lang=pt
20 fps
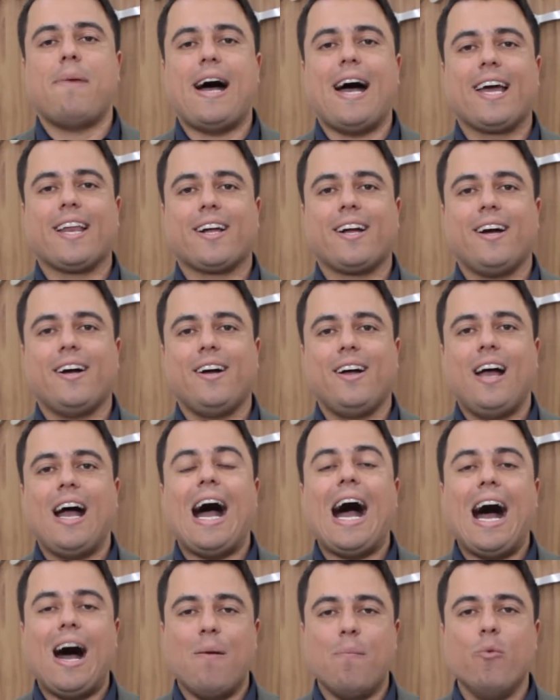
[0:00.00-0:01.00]
marca,
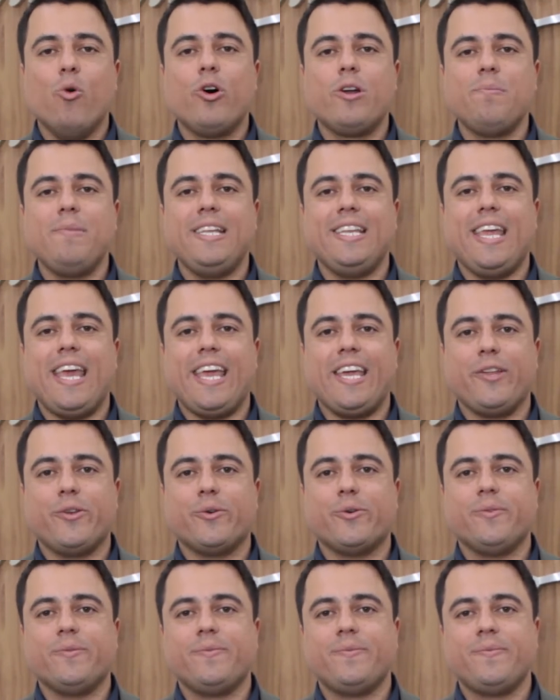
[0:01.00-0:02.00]
a Amor Mineiro.